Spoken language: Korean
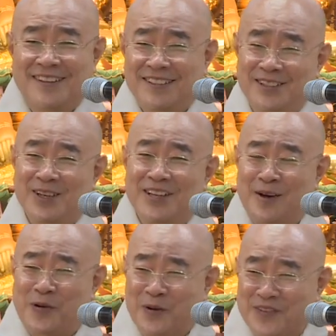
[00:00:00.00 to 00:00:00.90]
드디어 내가
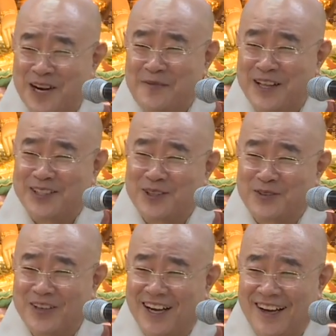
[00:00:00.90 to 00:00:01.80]
보름달을
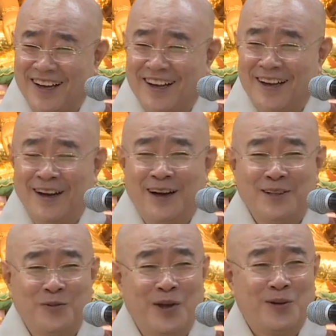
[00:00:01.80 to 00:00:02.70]
만들었구나.
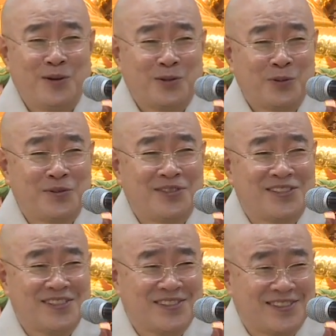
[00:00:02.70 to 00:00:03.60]
하는데 웬걸 또
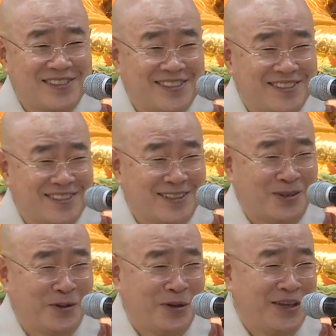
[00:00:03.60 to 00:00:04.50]
슬슬슬슬
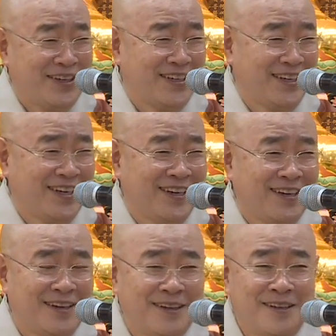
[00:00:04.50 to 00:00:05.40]
또 이게
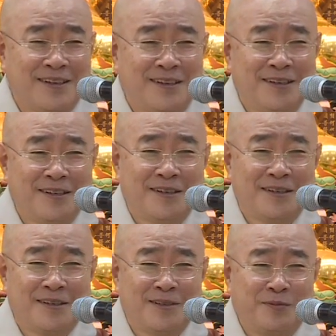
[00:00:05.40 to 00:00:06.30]
에? 예?
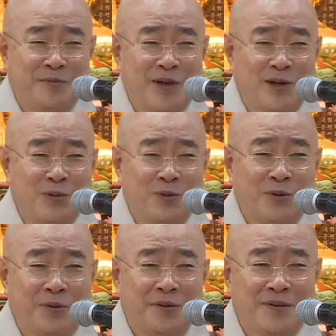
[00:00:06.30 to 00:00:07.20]
금음달로
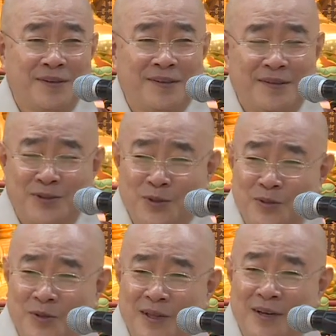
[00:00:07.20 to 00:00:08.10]
또 에? 예?
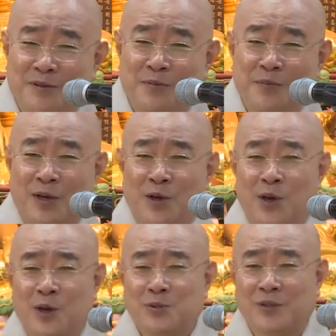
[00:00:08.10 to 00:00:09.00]
초승달 금음달
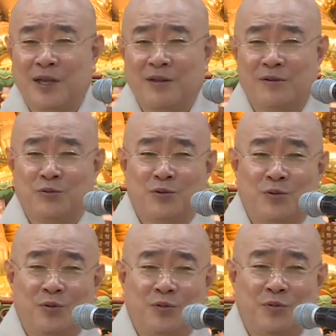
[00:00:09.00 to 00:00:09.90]
계속 다
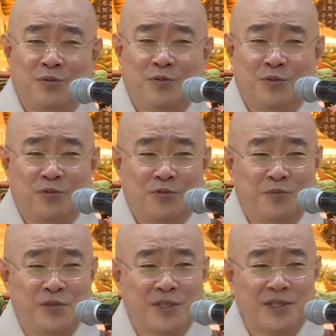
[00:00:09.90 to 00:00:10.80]

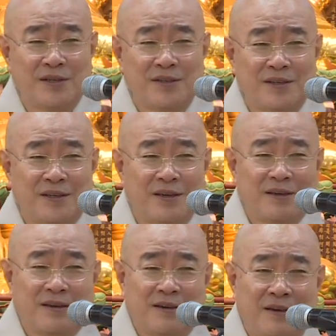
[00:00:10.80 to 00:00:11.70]
움직이잖아요
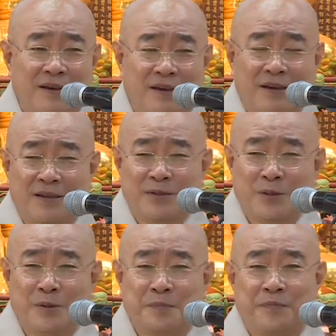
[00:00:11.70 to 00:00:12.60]
이게 계속